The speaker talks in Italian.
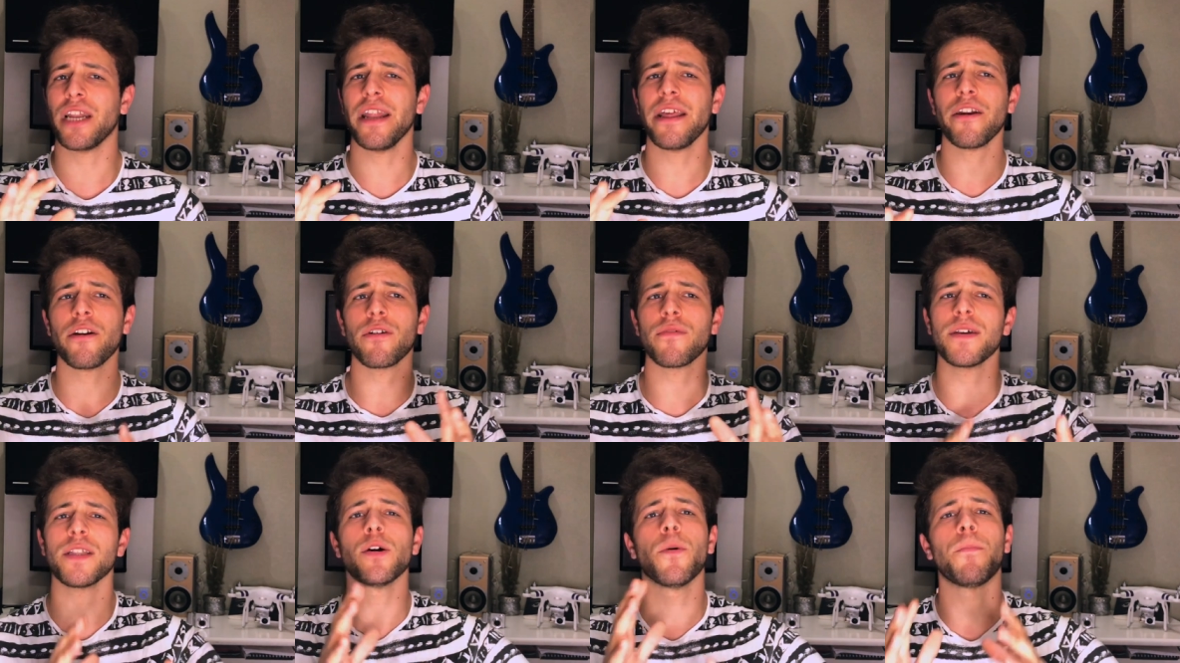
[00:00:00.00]
il nero
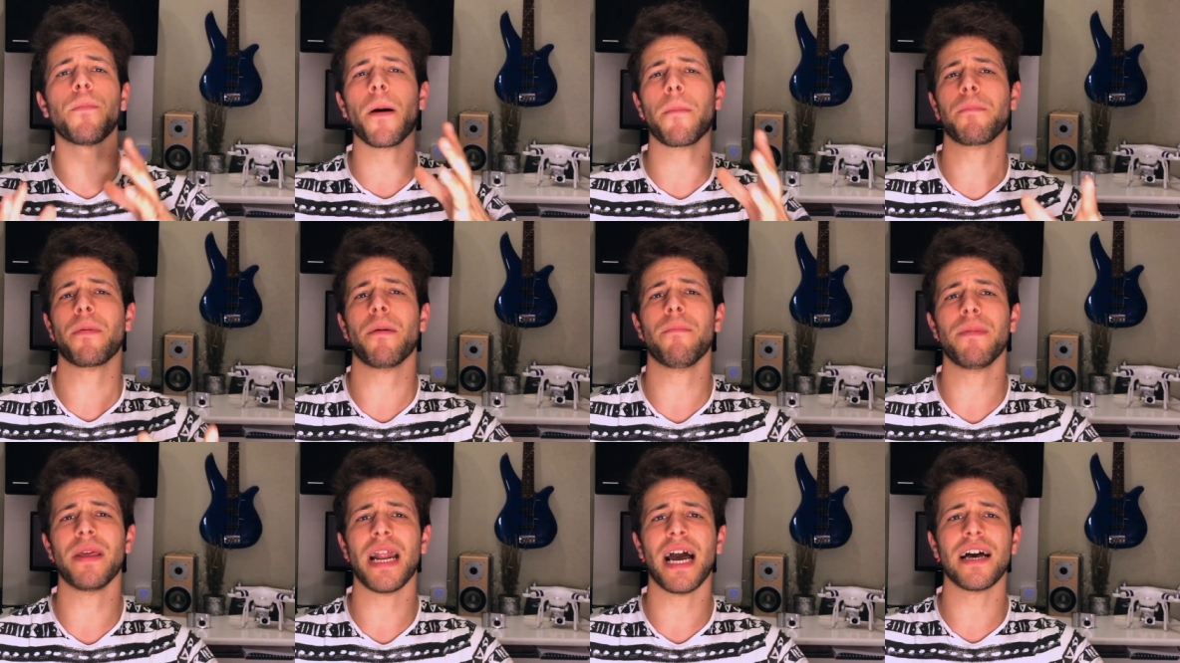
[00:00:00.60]
lo vedo un po' più
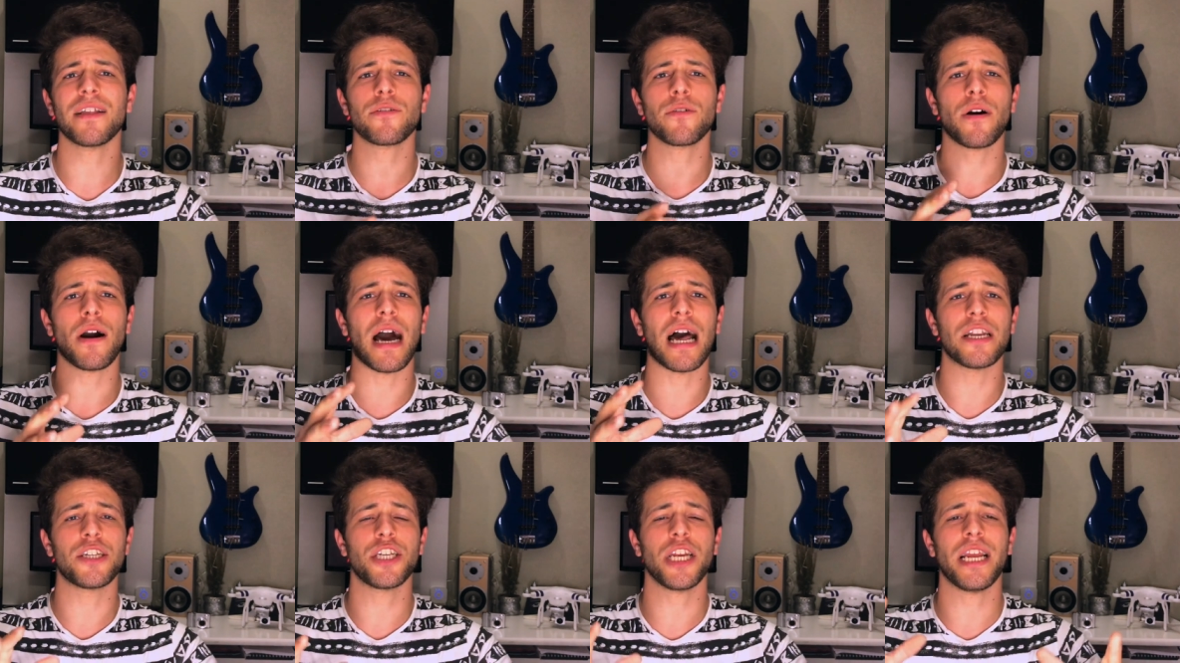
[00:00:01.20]
abbinato
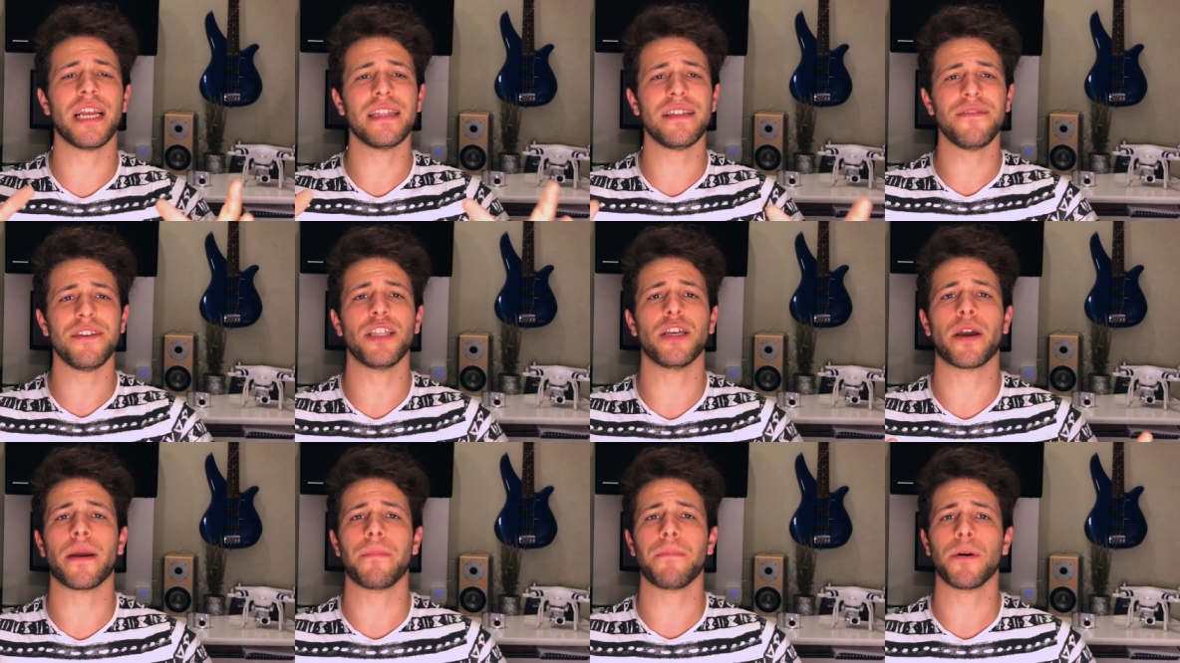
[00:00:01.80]
al genere di
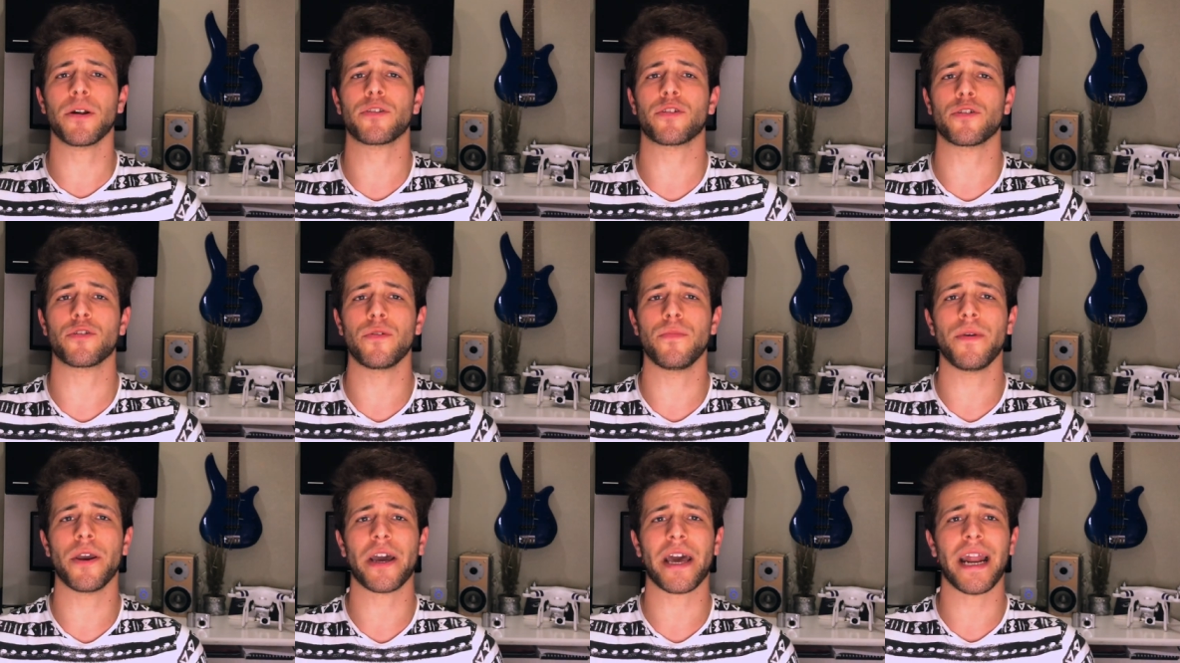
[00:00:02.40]
video che porto
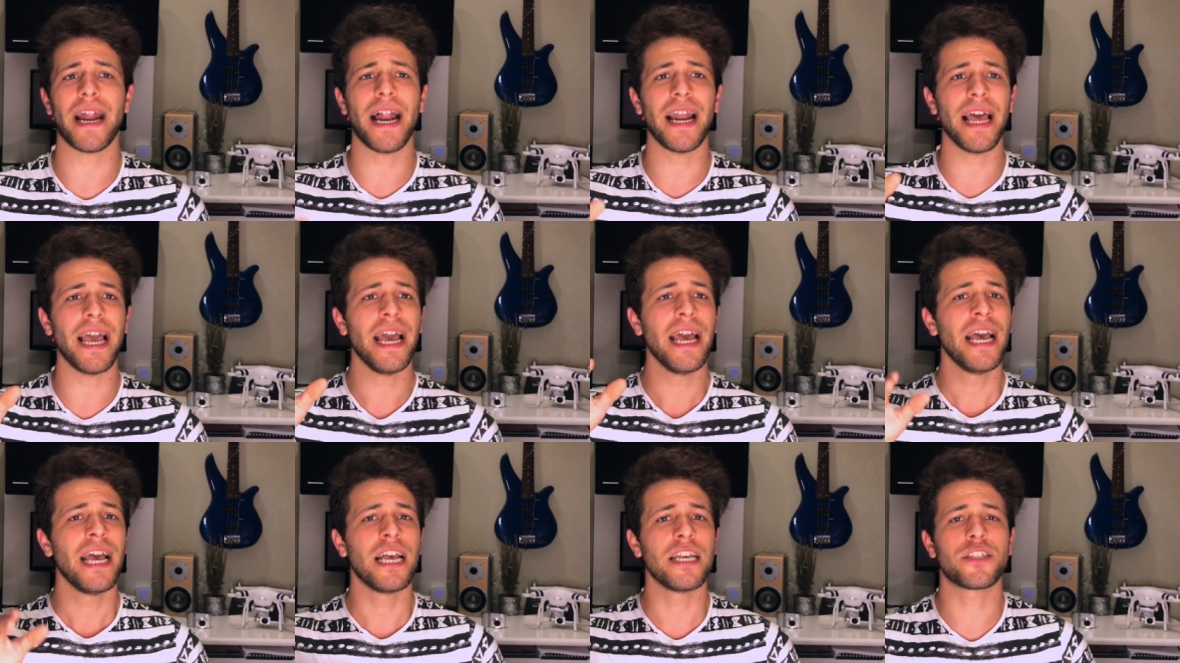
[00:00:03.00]
sul mio
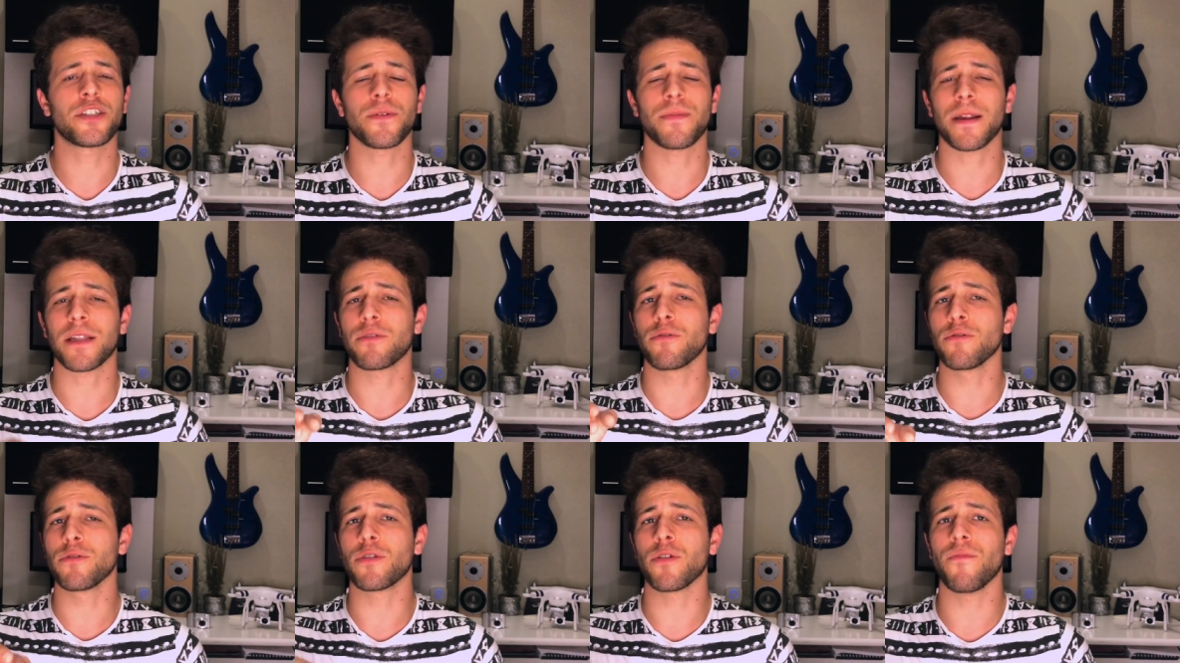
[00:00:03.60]
canale E
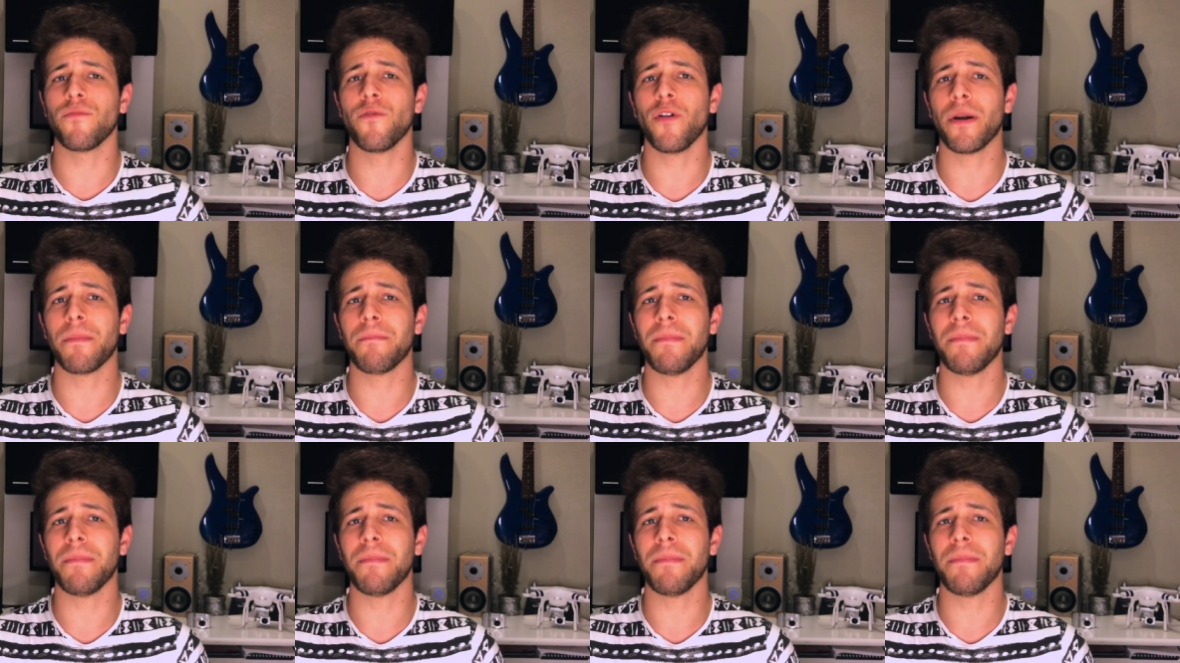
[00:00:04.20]
soprattutto voi